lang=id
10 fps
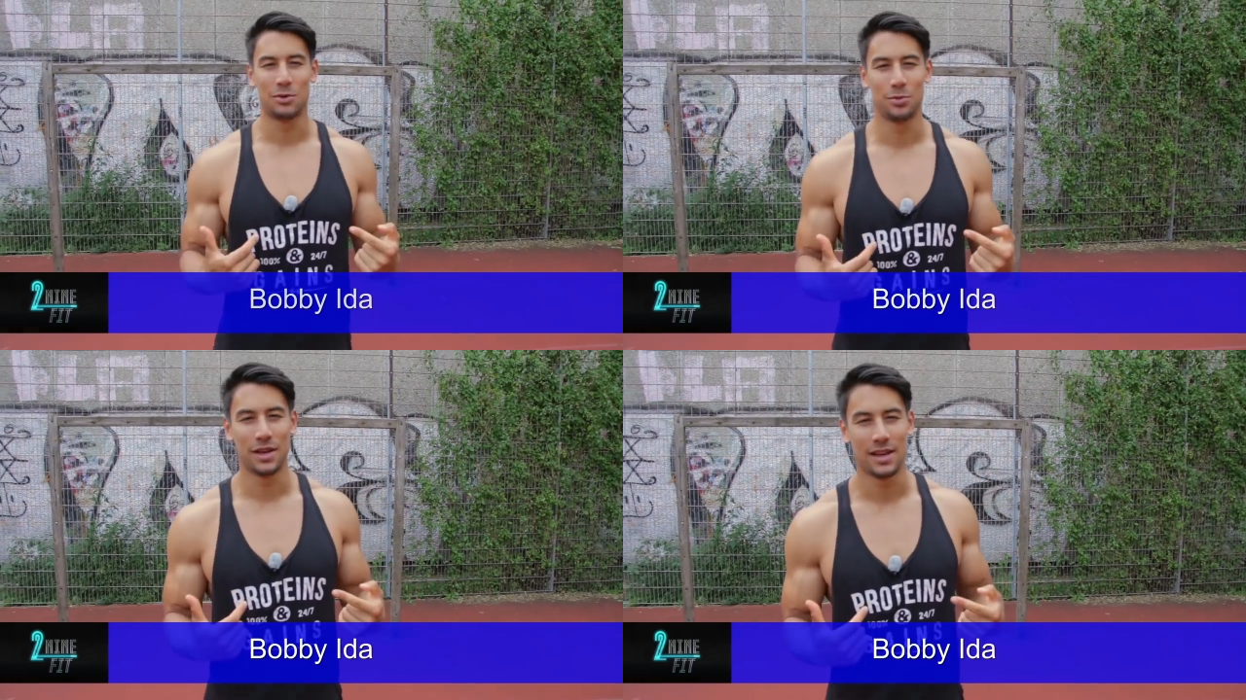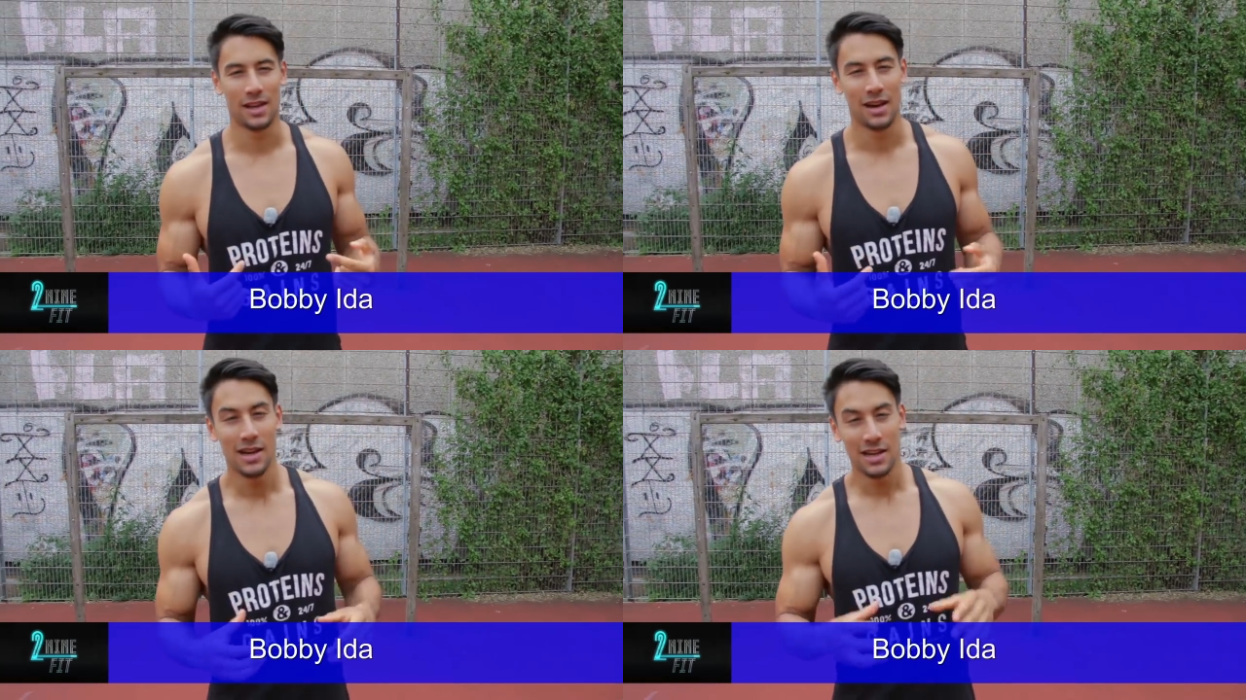Bobby
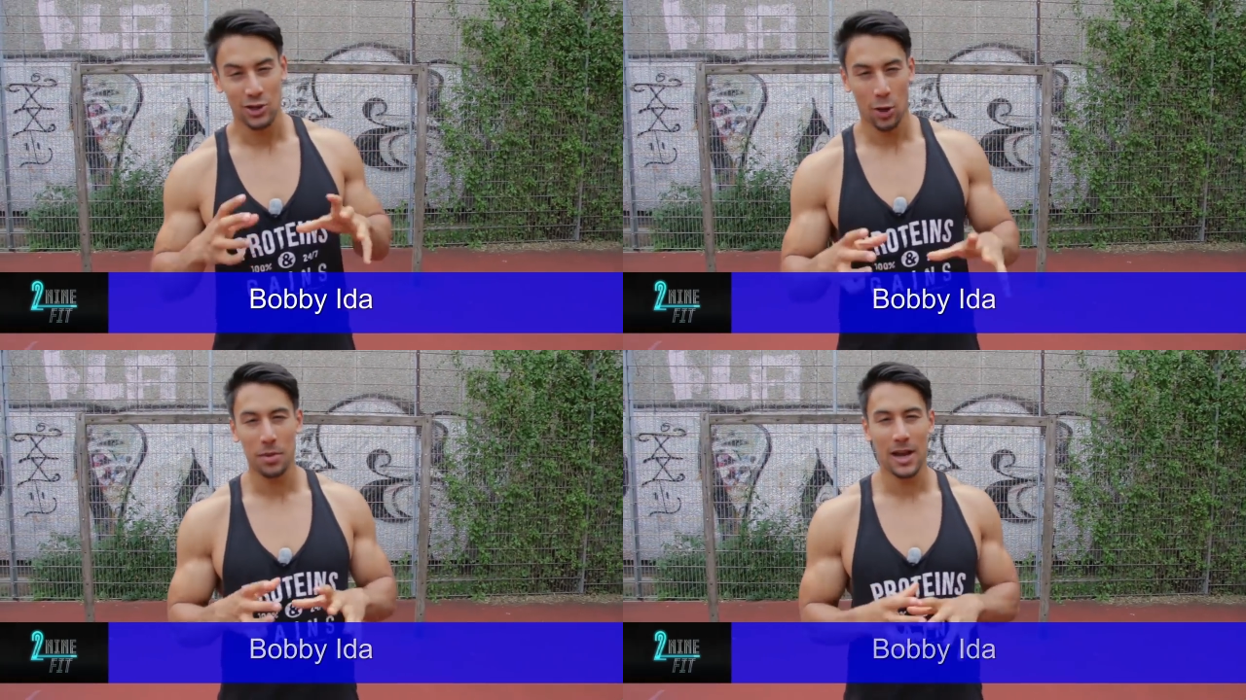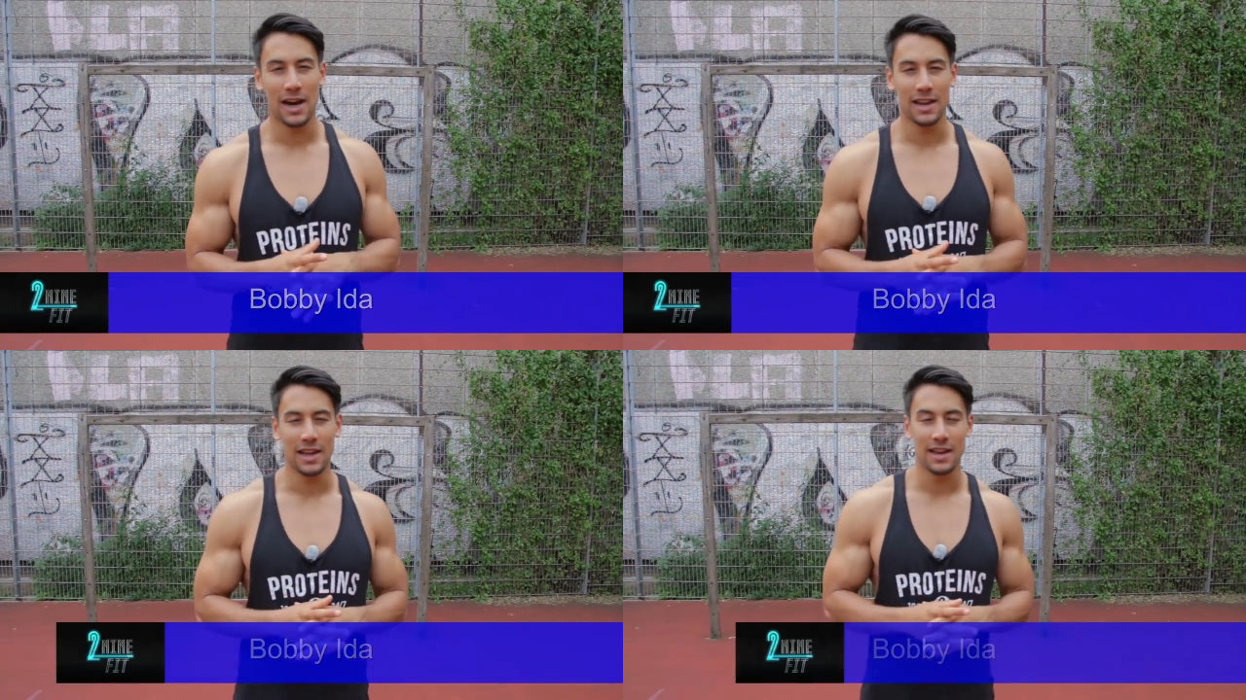Ida. Topik
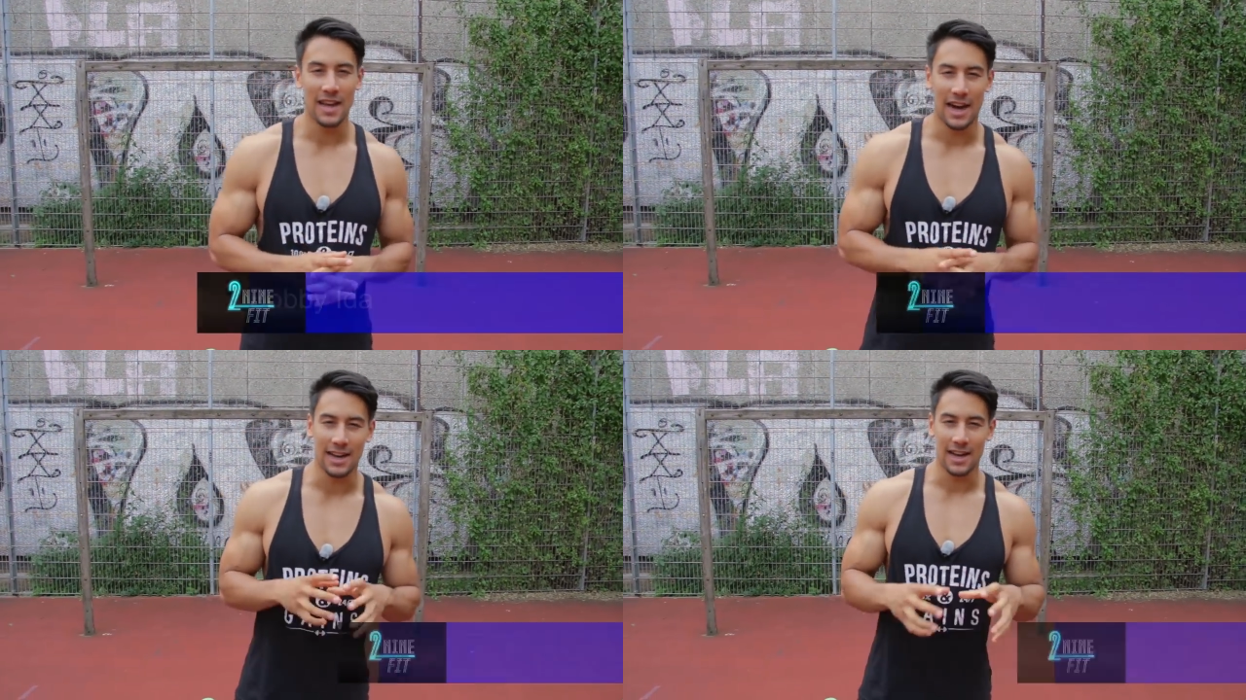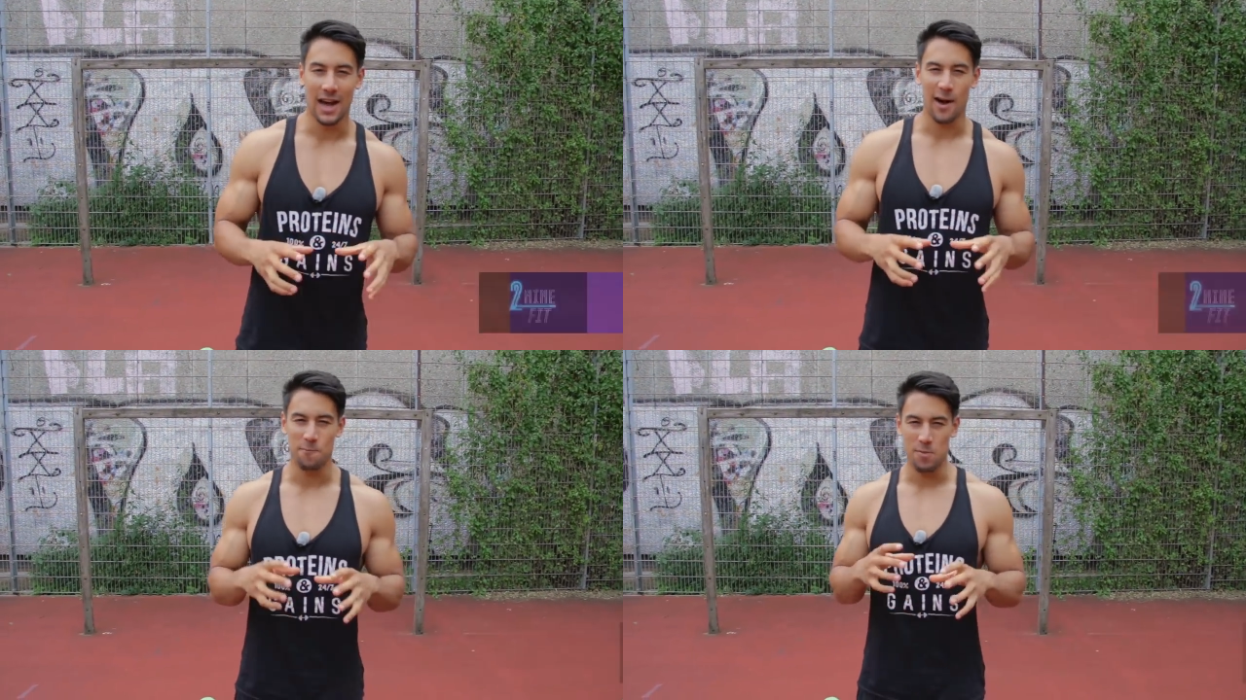hari ini
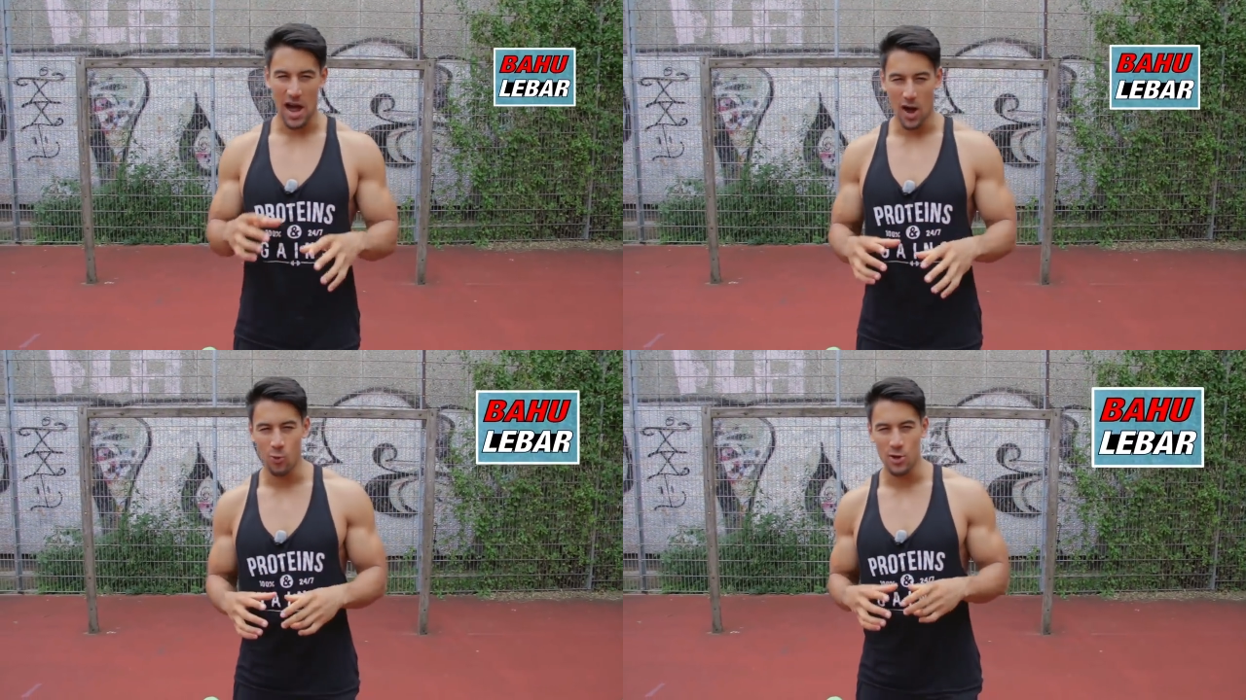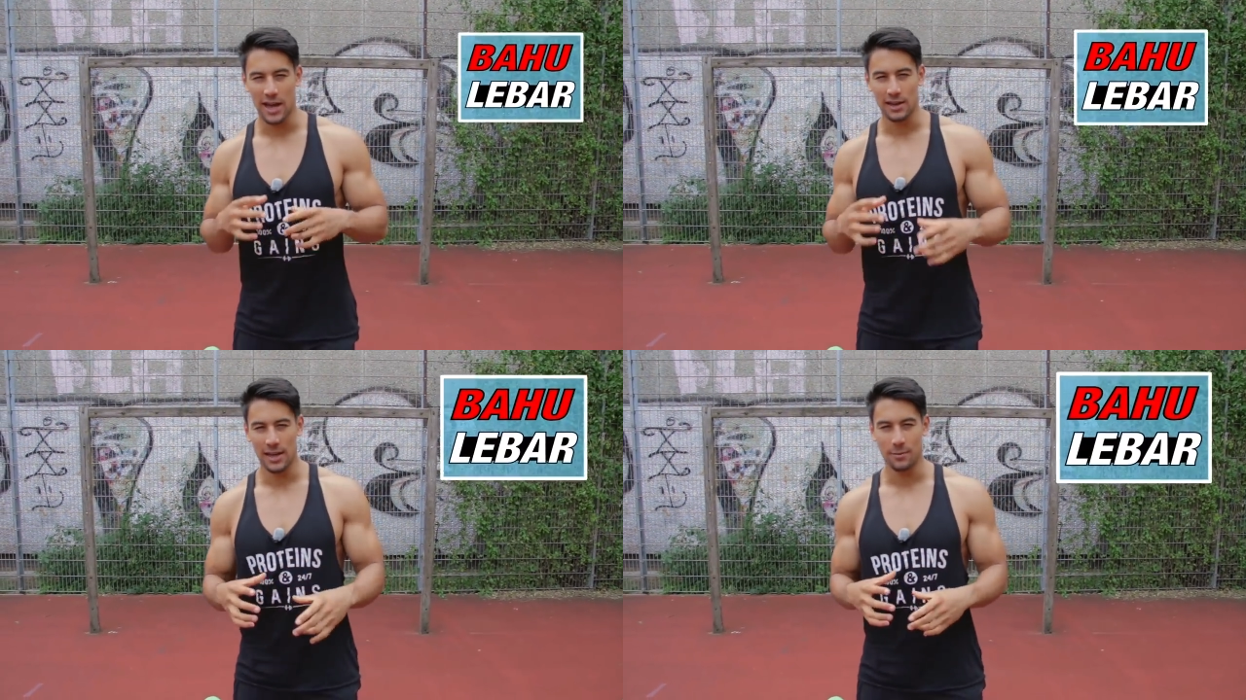adalah bahu
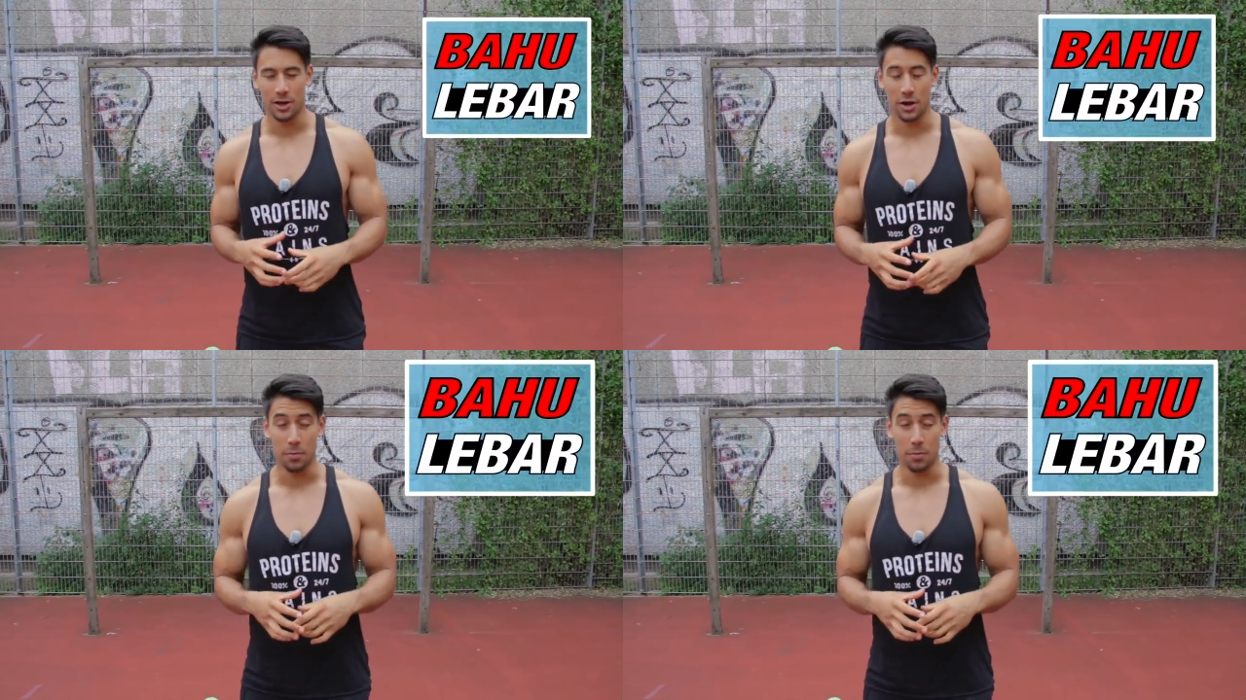yang lebar.